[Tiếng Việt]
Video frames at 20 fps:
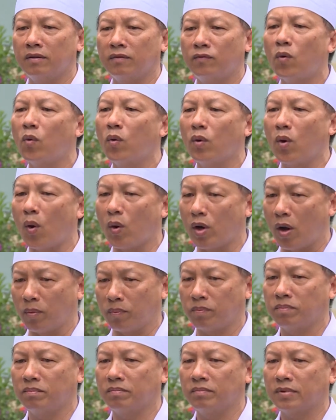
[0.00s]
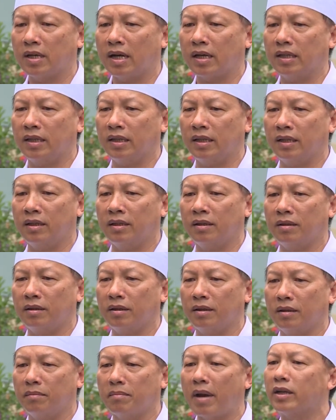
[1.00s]
vụ ngộ độc, các cái
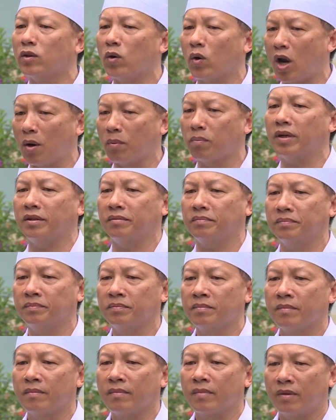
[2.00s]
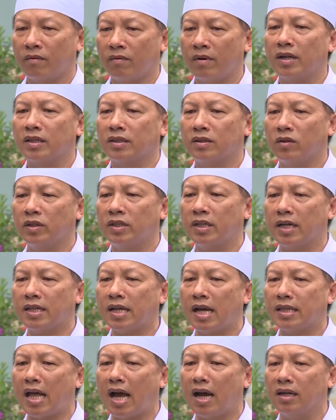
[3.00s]
bệnh ngộ độc ấy, và sẽ
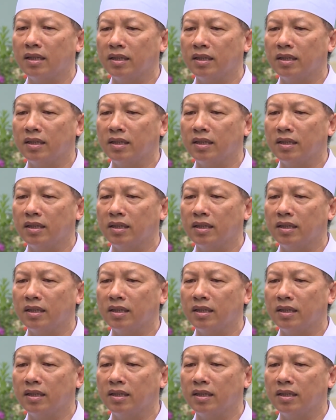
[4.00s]
gia tăng